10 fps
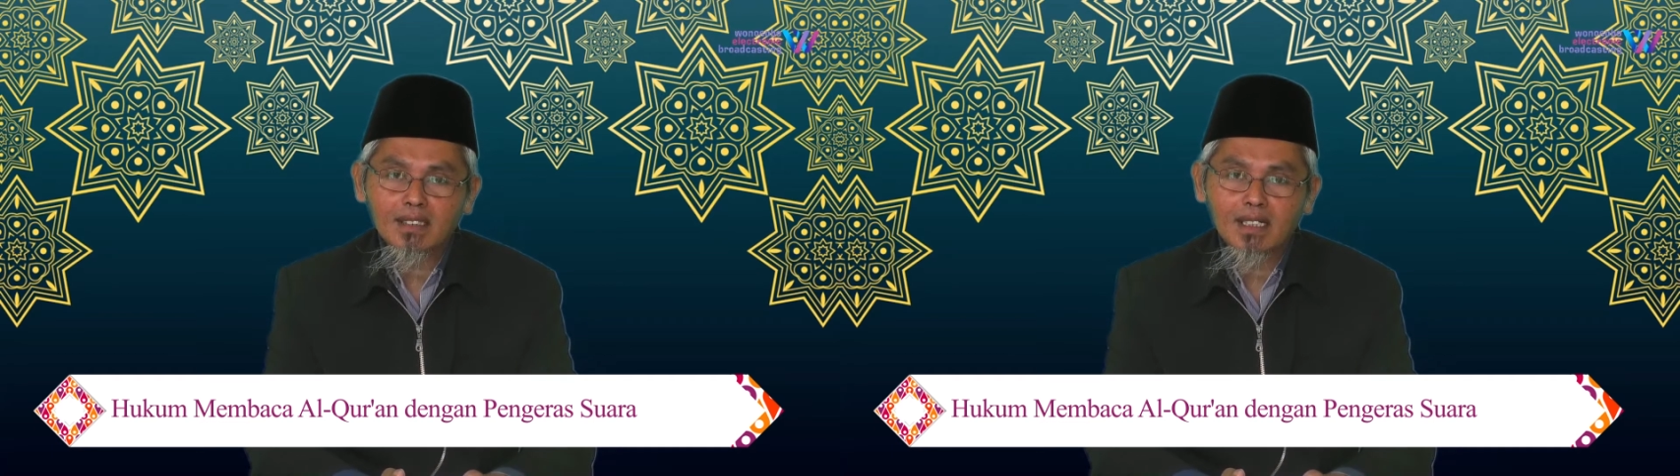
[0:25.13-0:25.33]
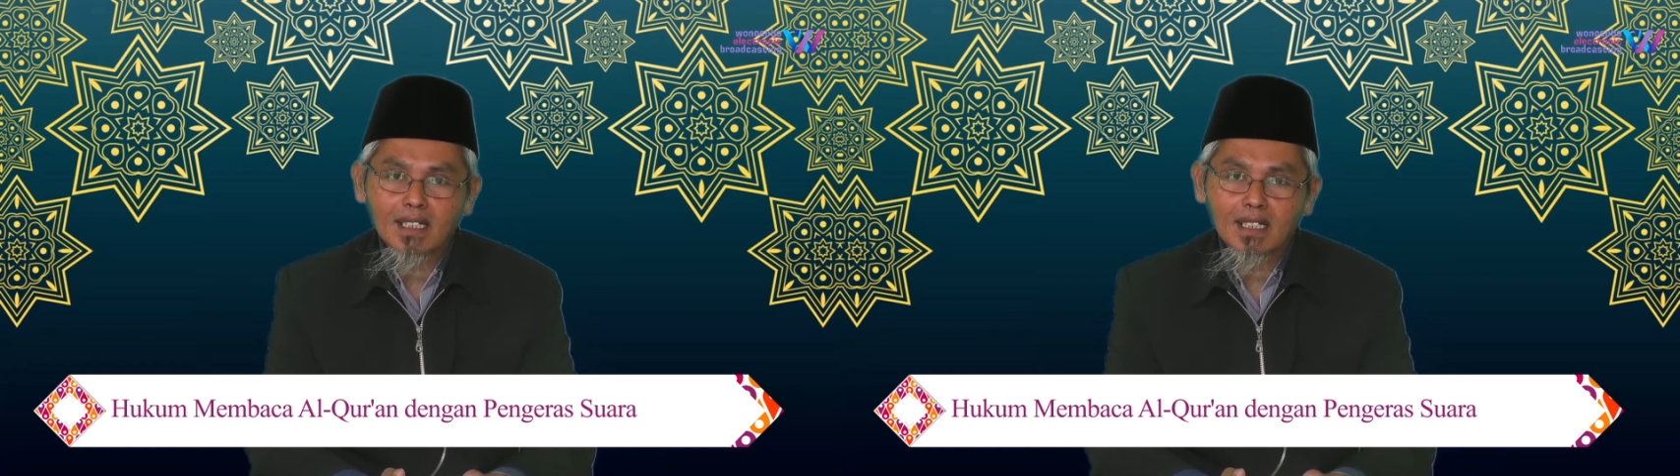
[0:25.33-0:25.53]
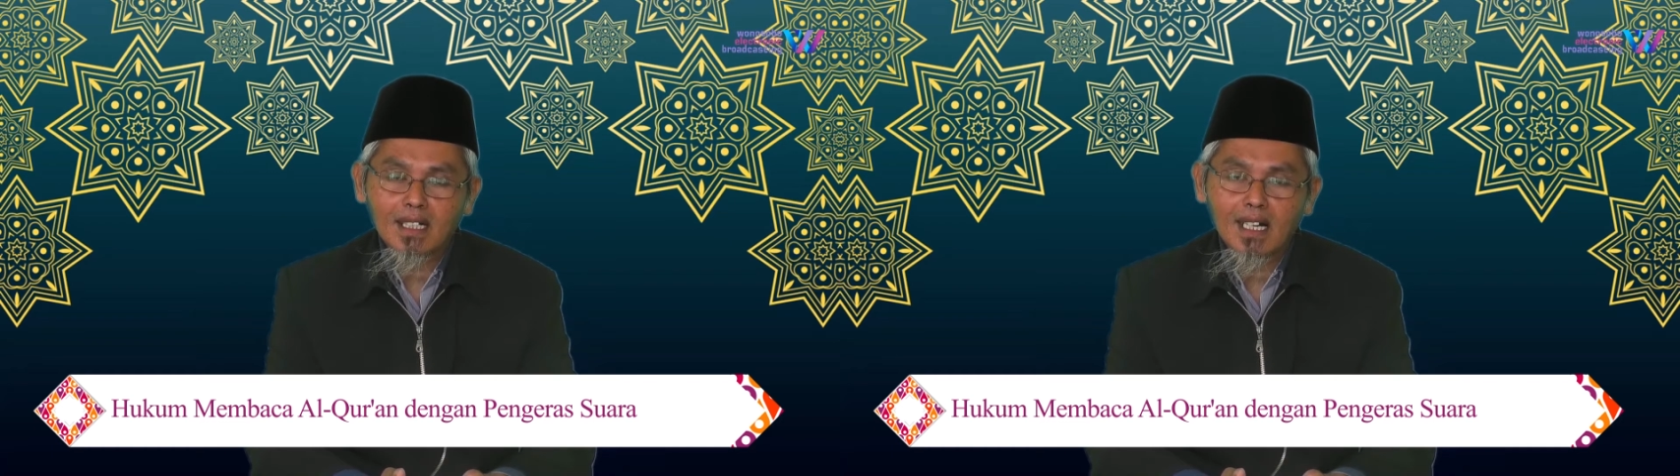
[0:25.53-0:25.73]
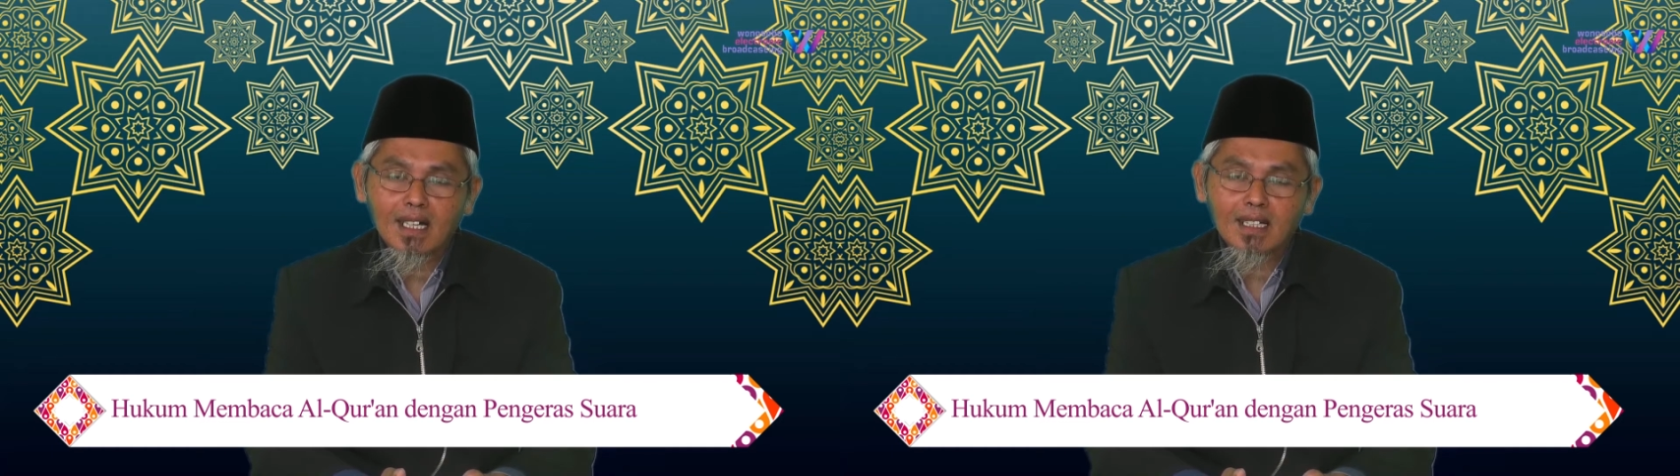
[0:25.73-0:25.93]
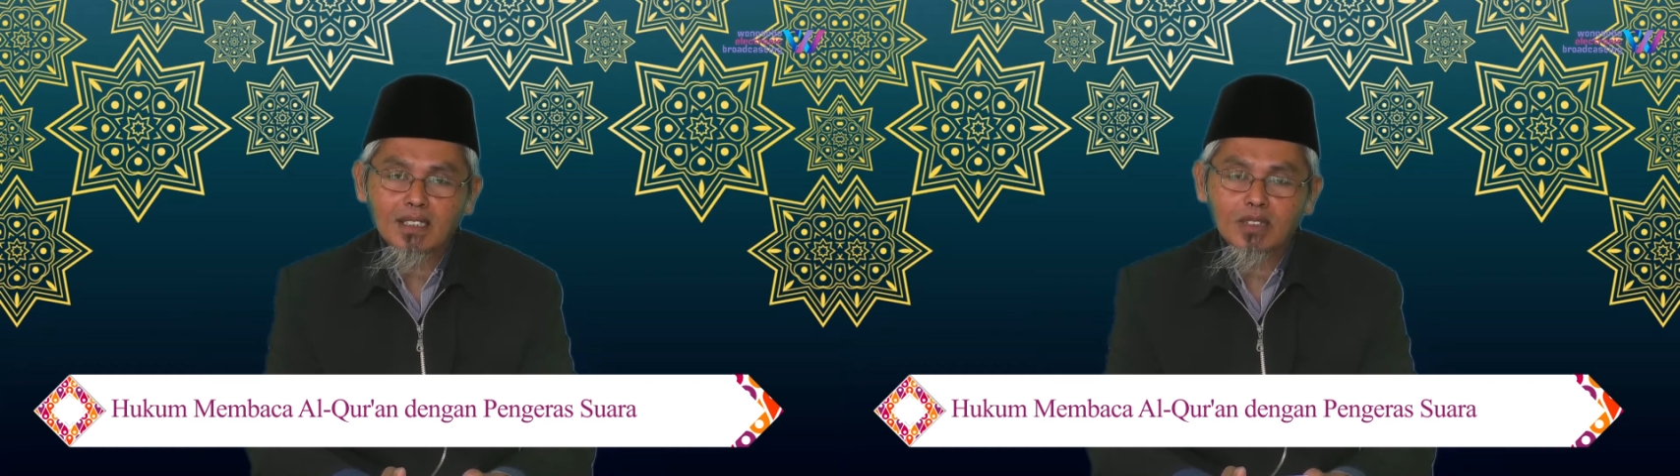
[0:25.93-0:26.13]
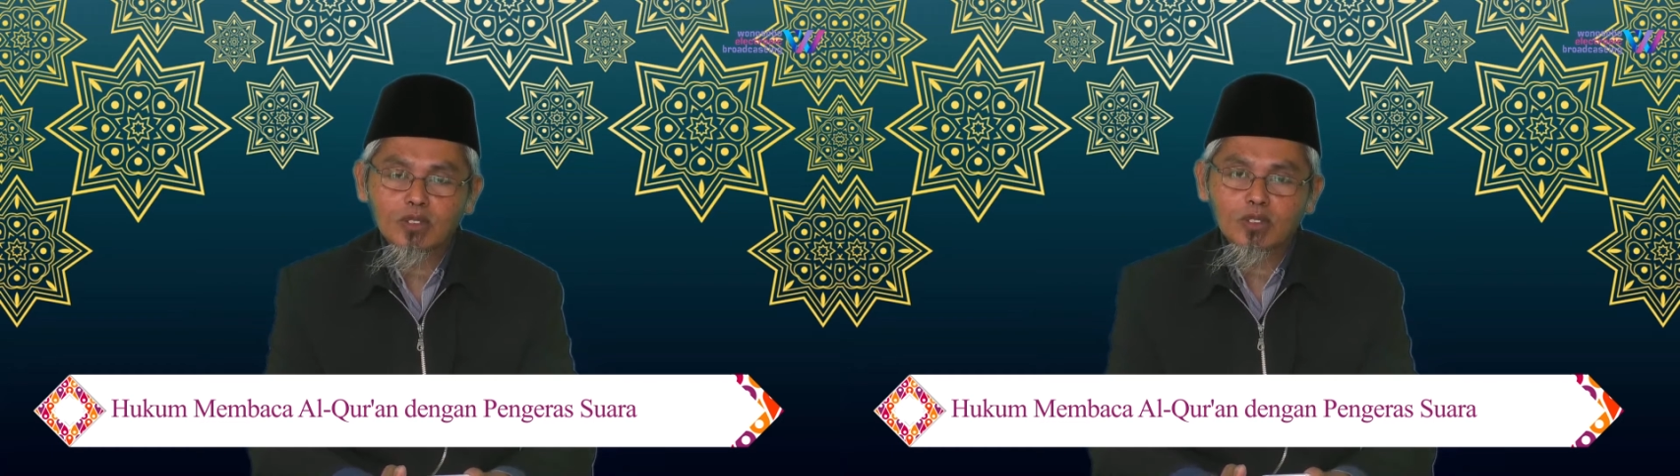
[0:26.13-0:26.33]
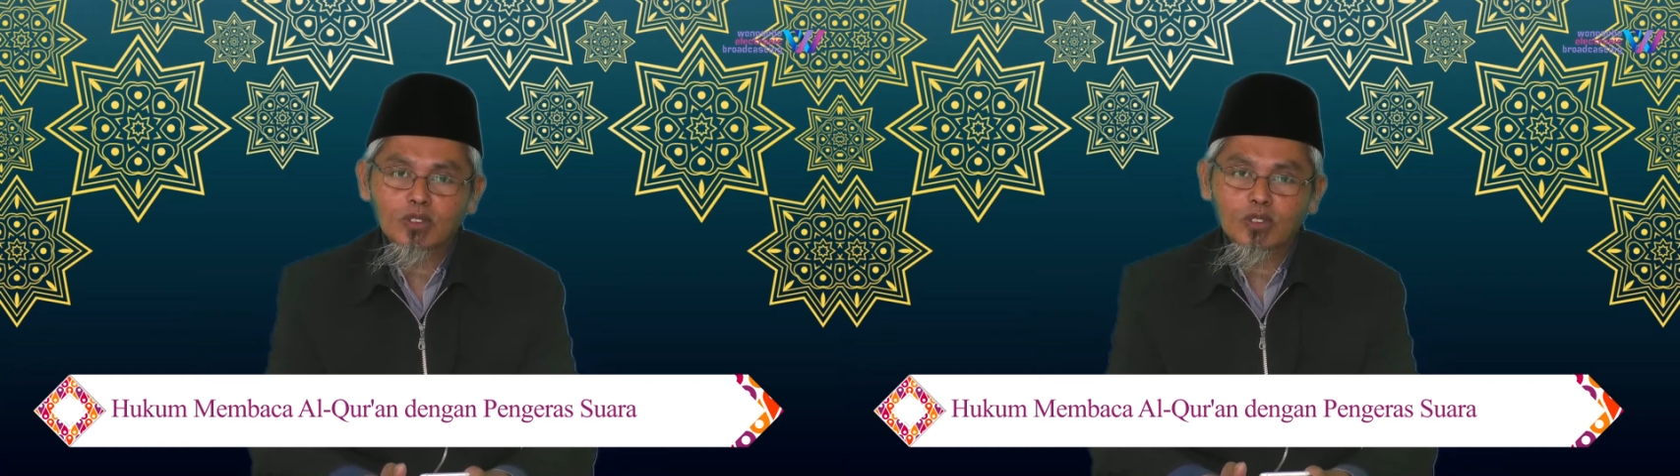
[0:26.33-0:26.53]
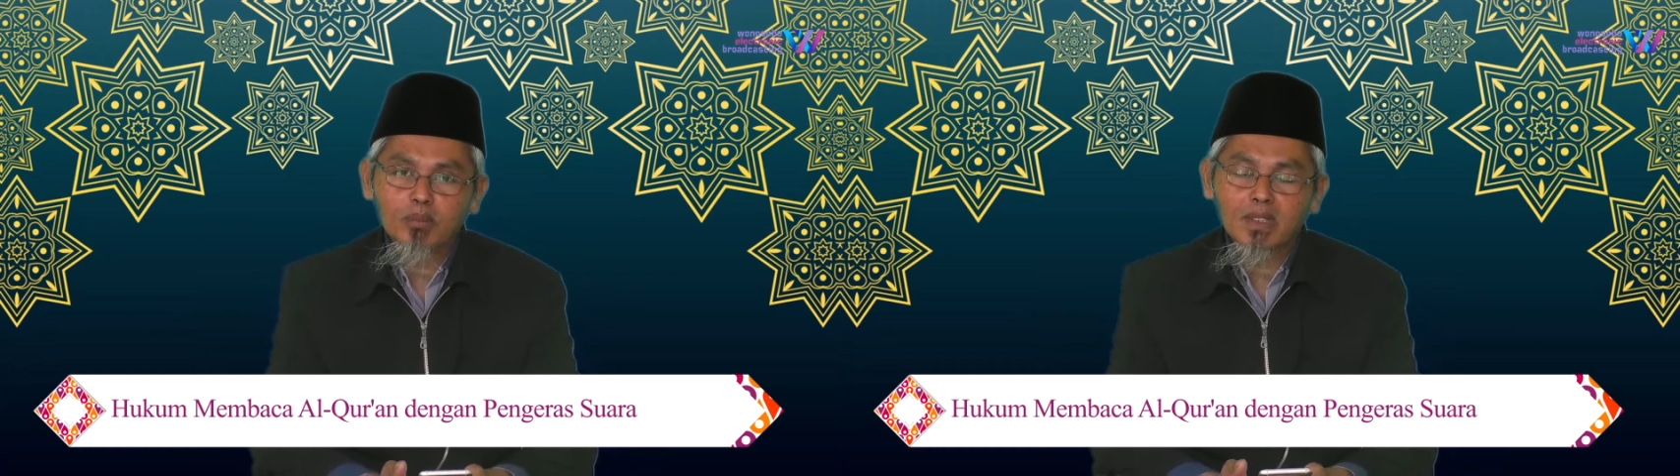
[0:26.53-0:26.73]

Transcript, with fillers: adalah alat untuk